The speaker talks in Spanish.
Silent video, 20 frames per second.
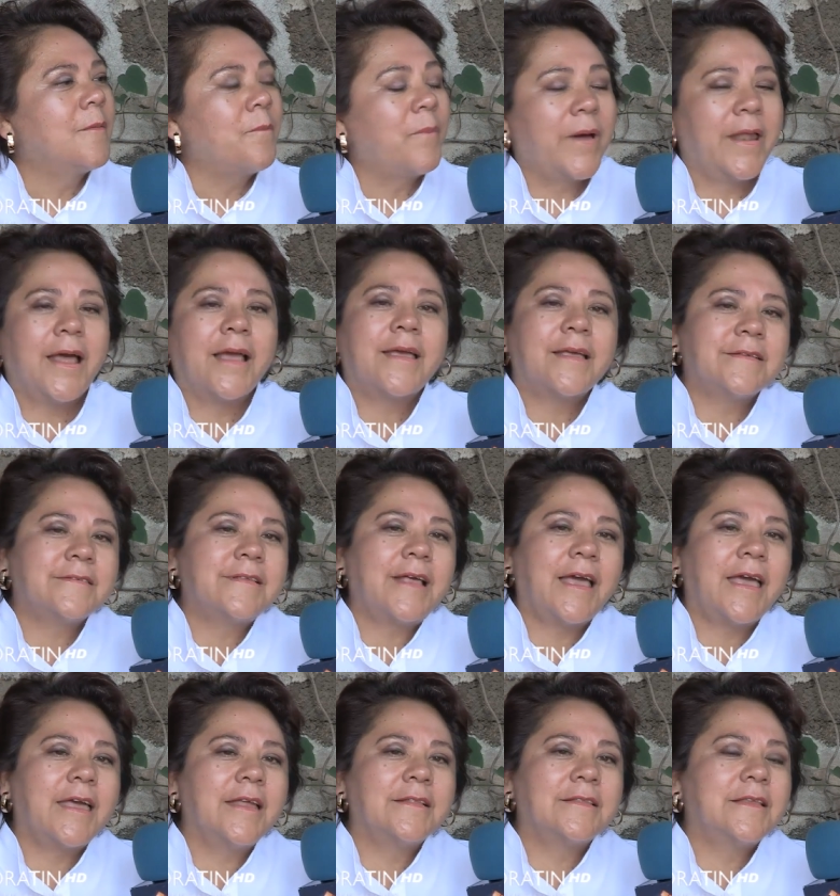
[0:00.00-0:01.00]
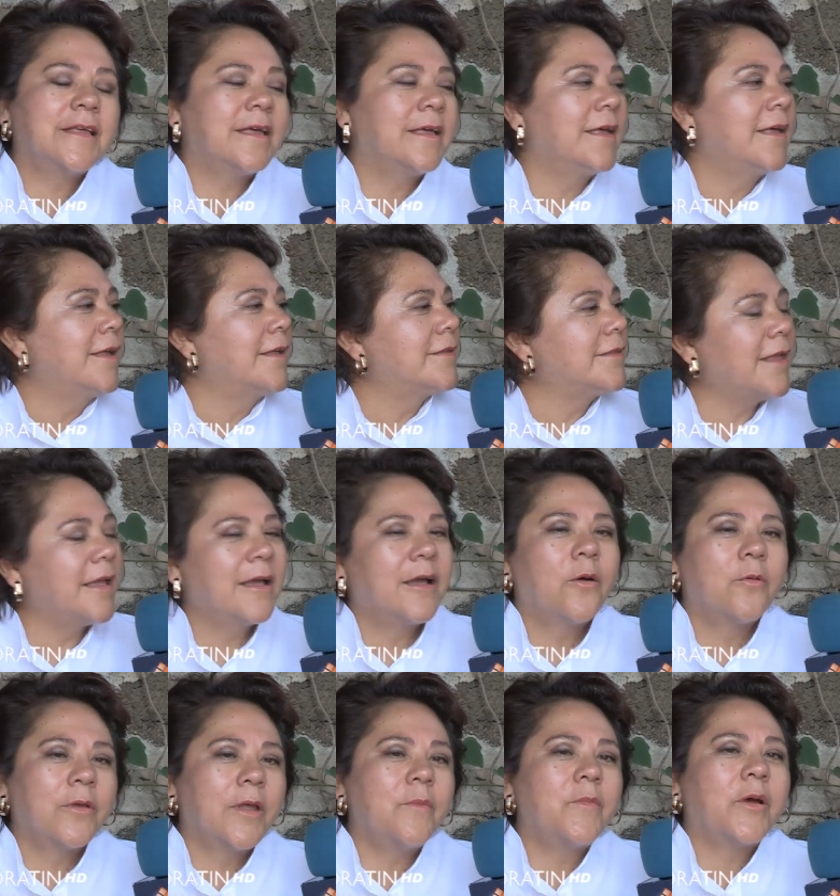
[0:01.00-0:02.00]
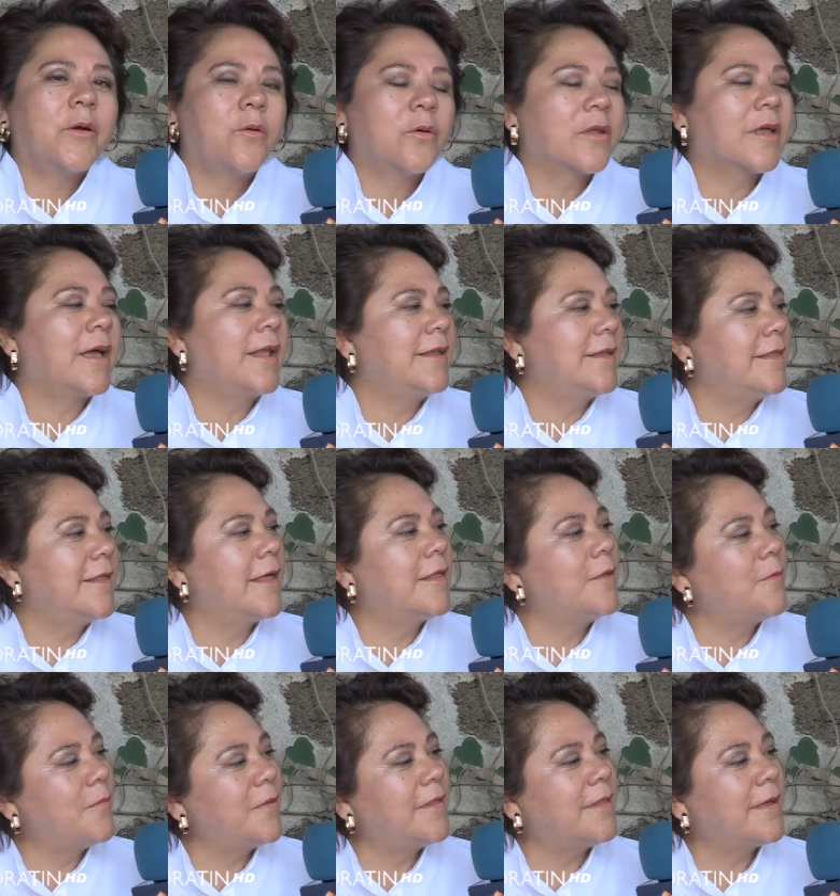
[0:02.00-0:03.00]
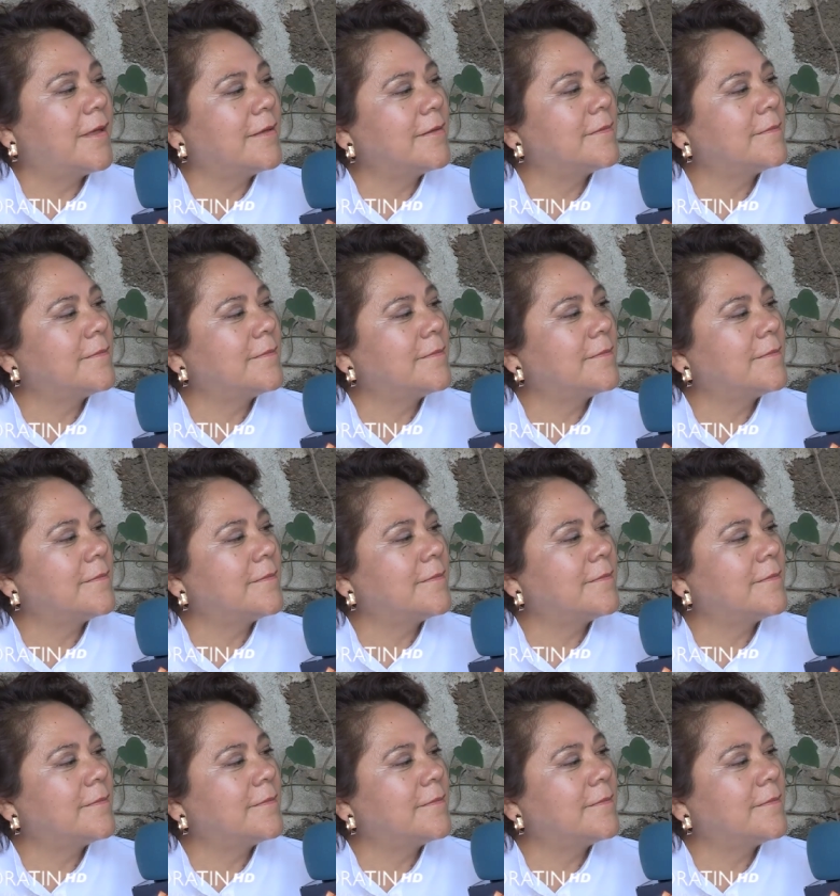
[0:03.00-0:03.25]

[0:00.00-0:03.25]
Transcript: para que esta gente tenga una mejor calidad de vida.